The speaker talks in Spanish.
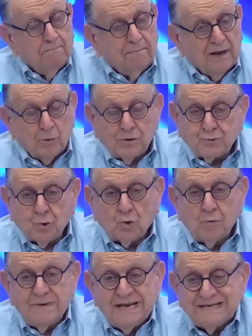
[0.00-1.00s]
Pero eso
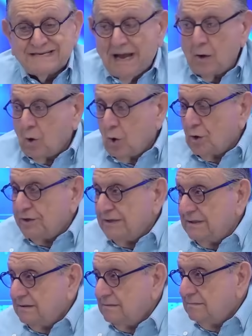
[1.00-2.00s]
comienza
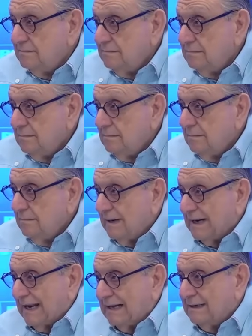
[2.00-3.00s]
hoy,
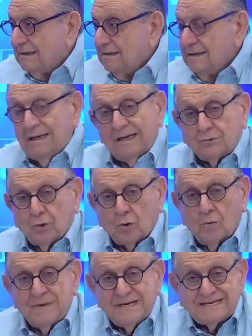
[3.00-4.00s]
¿verdad? Eso
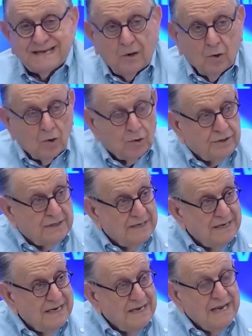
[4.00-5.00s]
comienza hoy.
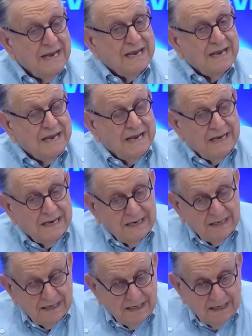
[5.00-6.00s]

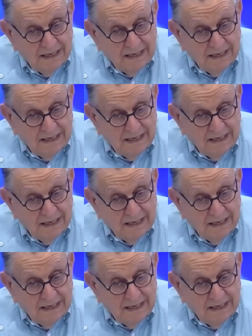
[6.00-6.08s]
Y